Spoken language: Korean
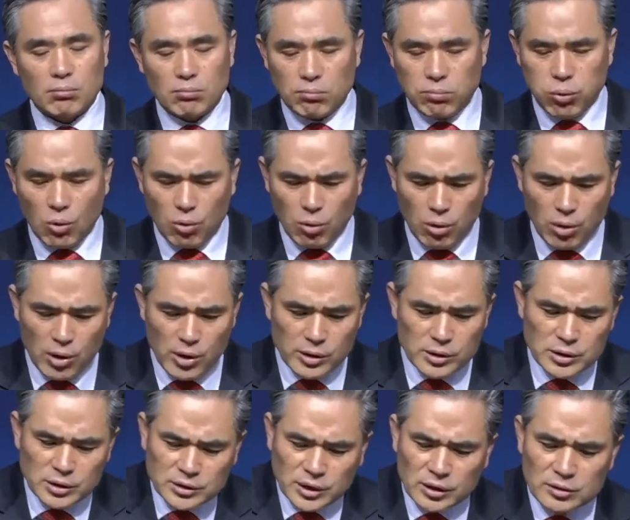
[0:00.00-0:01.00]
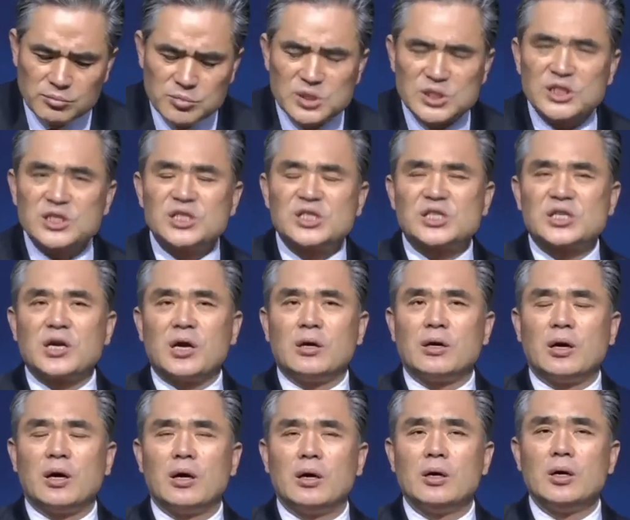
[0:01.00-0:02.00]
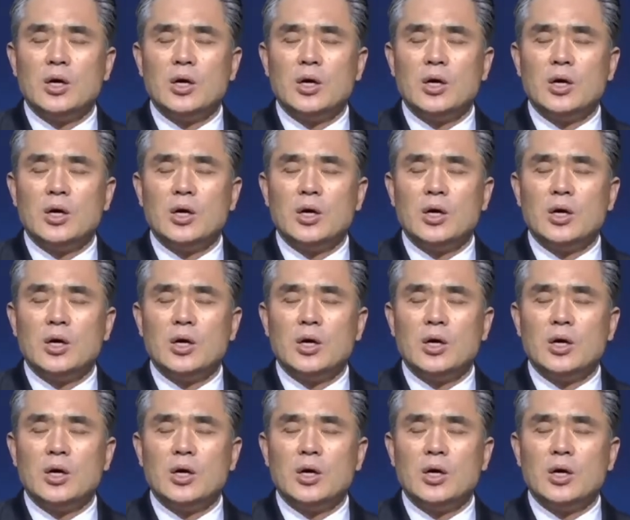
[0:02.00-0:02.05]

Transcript: 뭐 이렇게 움직이시게 하나